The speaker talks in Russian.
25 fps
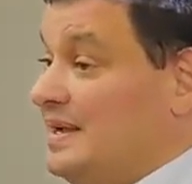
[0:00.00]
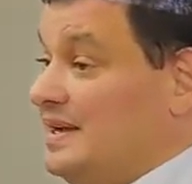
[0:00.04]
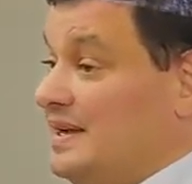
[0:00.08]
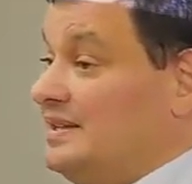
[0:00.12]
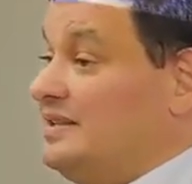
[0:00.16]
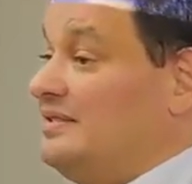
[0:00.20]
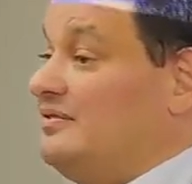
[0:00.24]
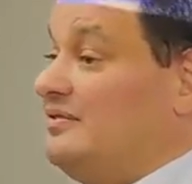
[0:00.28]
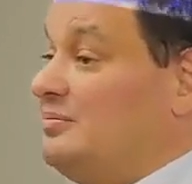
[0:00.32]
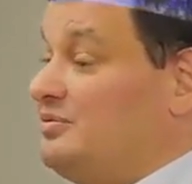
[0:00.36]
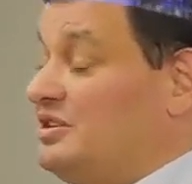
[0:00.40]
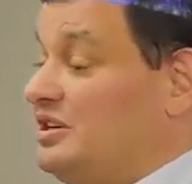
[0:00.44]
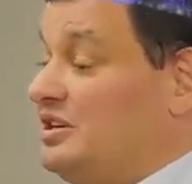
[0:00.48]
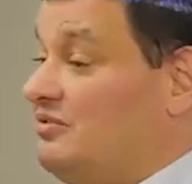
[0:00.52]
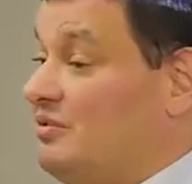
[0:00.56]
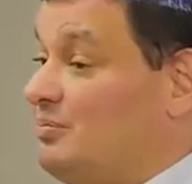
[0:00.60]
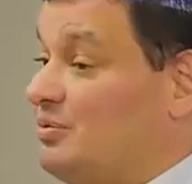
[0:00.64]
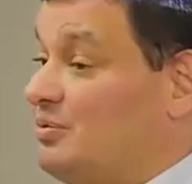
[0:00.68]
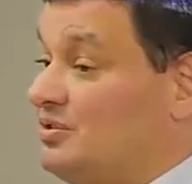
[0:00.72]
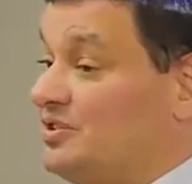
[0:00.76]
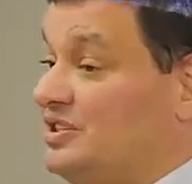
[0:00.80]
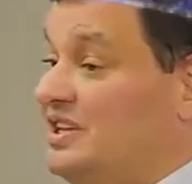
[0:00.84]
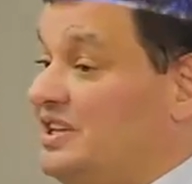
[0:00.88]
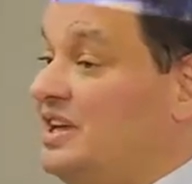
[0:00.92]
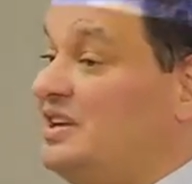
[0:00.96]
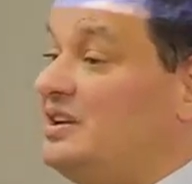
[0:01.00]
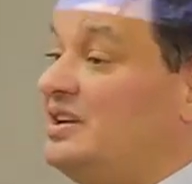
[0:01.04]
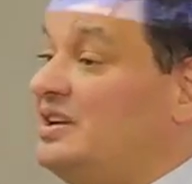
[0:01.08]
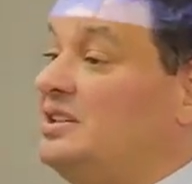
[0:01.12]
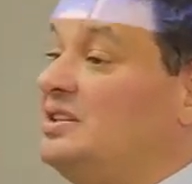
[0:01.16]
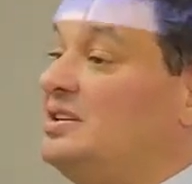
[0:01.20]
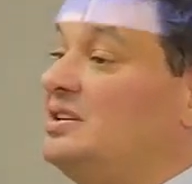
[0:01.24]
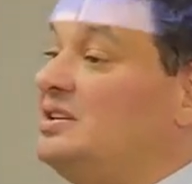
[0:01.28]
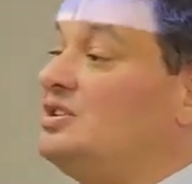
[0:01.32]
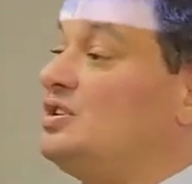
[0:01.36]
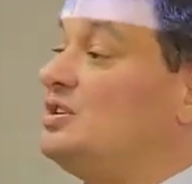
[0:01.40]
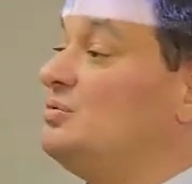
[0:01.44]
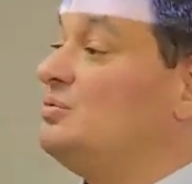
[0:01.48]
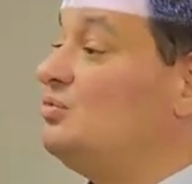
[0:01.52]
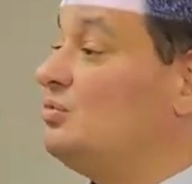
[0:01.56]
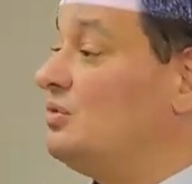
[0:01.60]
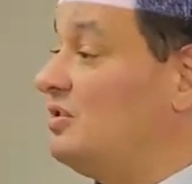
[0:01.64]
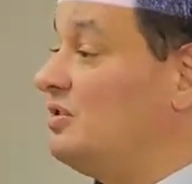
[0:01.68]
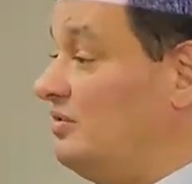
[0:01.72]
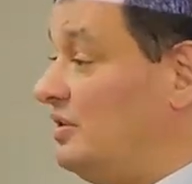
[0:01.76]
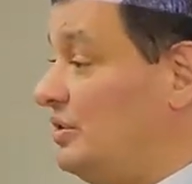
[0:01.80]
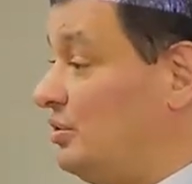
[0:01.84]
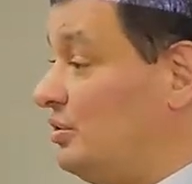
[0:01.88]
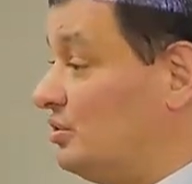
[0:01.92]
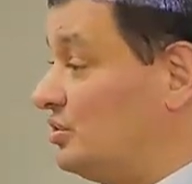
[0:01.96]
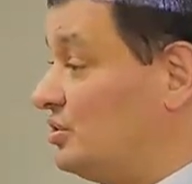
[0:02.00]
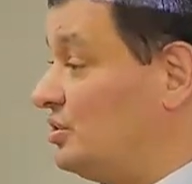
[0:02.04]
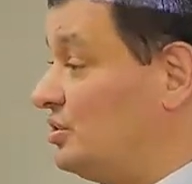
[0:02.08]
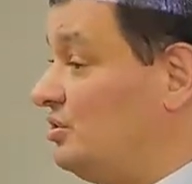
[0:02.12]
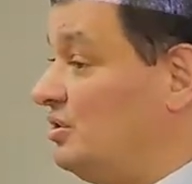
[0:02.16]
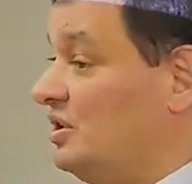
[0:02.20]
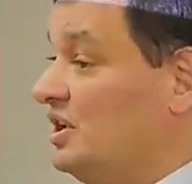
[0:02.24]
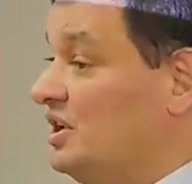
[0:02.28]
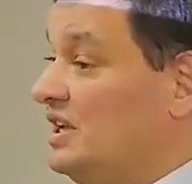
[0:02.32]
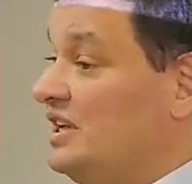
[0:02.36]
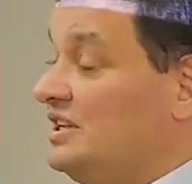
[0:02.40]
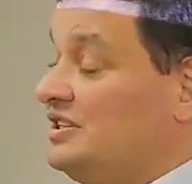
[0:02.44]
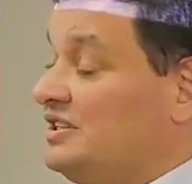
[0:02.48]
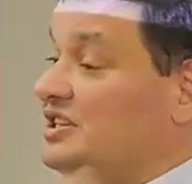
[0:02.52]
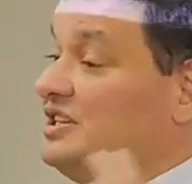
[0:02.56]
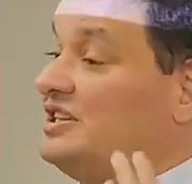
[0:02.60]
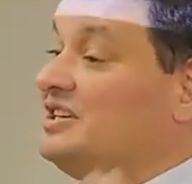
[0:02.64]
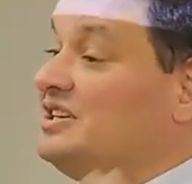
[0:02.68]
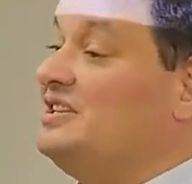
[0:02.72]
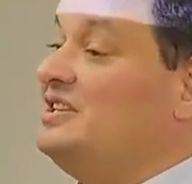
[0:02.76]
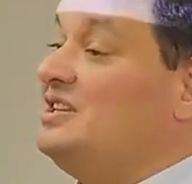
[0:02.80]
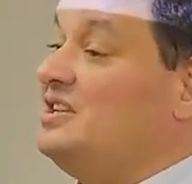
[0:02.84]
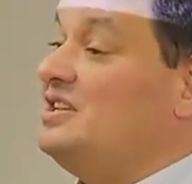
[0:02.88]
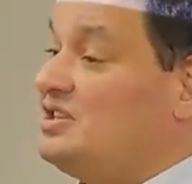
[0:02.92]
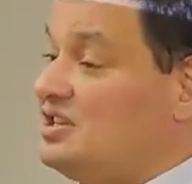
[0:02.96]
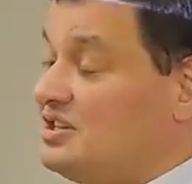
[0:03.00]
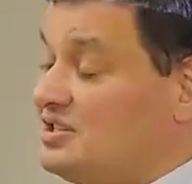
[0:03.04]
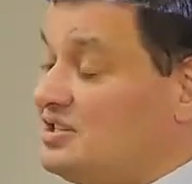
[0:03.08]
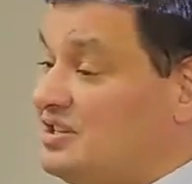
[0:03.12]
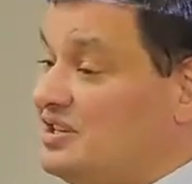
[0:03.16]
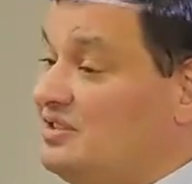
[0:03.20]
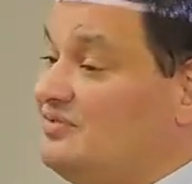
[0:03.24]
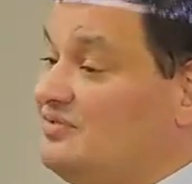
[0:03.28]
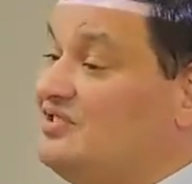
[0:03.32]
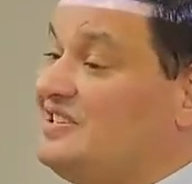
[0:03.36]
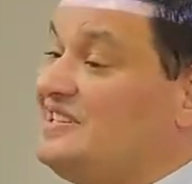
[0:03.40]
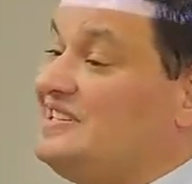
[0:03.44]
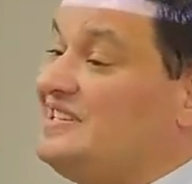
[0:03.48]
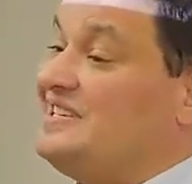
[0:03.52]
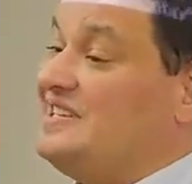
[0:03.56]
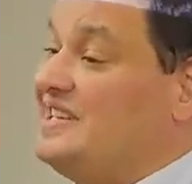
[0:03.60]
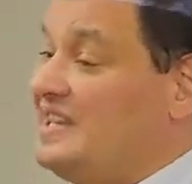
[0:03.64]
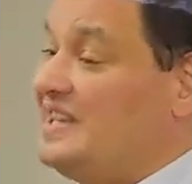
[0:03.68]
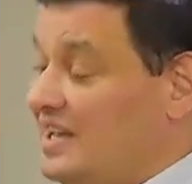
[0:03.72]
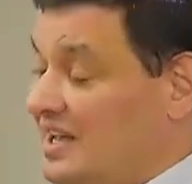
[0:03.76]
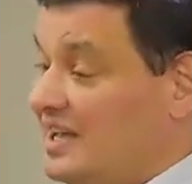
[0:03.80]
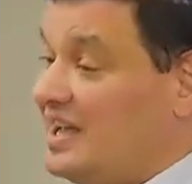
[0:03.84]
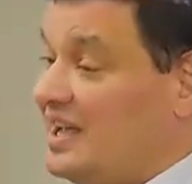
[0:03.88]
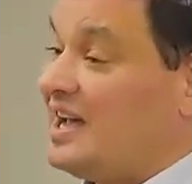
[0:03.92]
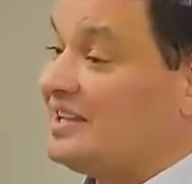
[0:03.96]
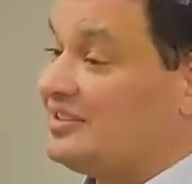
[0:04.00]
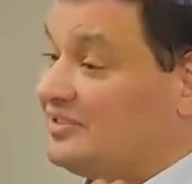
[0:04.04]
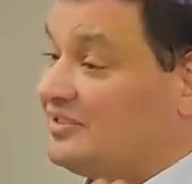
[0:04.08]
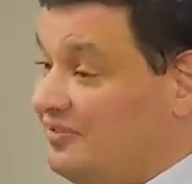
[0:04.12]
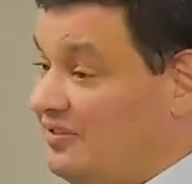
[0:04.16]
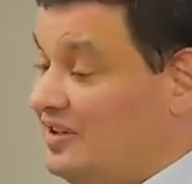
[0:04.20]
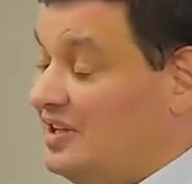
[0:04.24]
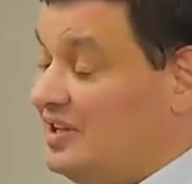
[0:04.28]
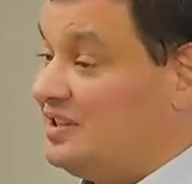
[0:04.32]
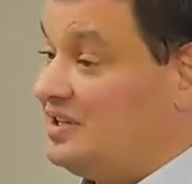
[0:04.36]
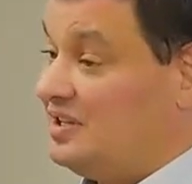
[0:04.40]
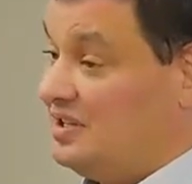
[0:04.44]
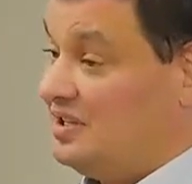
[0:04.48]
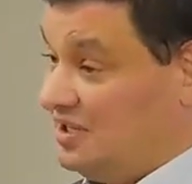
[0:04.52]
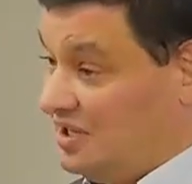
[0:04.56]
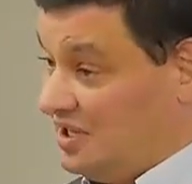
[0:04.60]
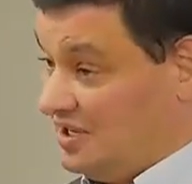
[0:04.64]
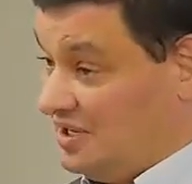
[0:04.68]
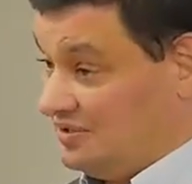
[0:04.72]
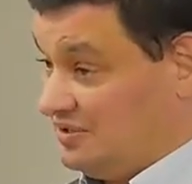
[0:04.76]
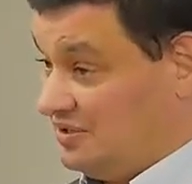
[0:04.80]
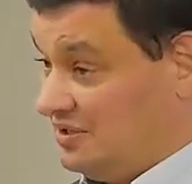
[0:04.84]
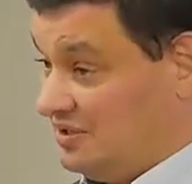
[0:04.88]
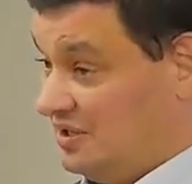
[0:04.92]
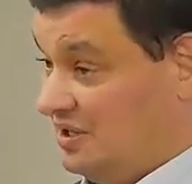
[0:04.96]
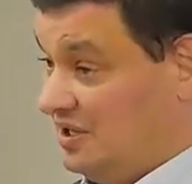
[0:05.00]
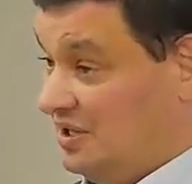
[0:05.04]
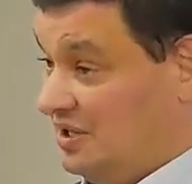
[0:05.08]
Это вообще вопрос. Я это к чему говорю? Что технически все ответы есть.